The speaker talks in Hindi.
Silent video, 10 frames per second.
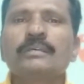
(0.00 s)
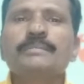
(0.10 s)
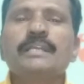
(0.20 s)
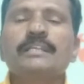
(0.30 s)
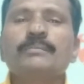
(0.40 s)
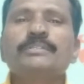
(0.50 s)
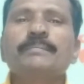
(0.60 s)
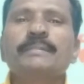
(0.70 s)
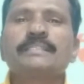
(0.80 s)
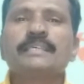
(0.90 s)
तब जाके मुझे
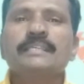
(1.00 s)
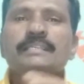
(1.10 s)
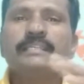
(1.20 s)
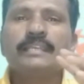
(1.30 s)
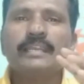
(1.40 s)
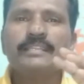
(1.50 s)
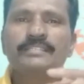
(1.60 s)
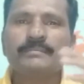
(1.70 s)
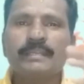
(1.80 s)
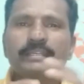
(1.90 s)
पता चला कि
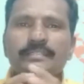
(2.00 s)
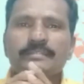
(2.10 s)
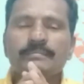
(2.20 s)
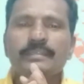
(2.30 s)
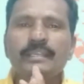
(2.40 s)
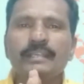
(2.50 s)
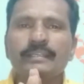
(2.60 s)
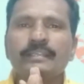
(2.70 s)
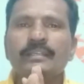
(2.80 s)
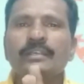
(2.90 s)
एनिसल मैग्नेटिज्म भी
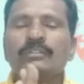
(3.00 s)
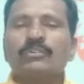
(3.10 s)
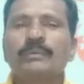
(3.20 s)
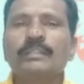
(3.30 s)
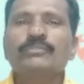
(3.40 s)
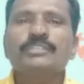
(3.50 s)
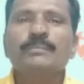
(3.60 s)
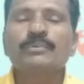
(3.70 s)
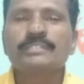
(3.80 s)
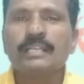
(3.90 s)
है तो मैंने उनसे
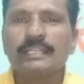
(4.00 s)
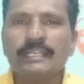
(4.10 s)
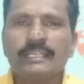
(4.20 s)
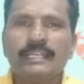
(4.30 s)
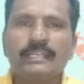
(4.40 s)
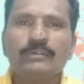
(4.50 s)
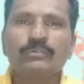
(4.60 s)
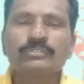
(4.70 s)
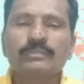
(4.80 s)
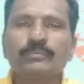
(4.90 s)
पूछा क्या क्या है
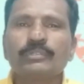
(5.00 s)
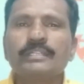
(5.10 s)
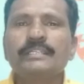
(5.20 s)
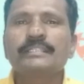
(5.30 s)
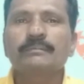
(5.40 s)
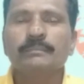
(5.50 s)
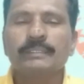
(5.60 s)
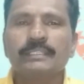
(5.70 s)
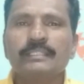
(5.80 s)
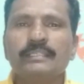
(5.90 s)
वो सब उन्होंने डिटेल में
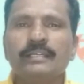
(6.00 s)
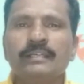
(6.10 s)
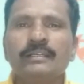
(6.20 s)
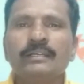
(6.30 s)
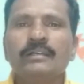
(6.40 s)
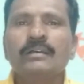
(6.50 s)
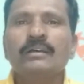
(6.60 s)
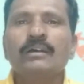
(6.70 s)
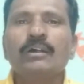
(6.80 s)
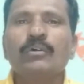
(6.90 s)
बता दिया
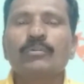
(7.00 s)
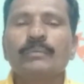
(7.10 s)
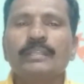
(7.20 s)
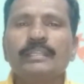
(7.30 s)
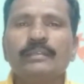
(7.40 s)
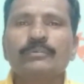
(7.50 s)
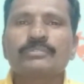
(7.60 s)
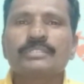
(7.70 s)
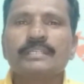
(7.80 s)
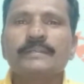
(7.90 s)
और मैंने
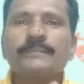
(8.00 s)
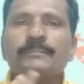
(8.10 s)
उनसे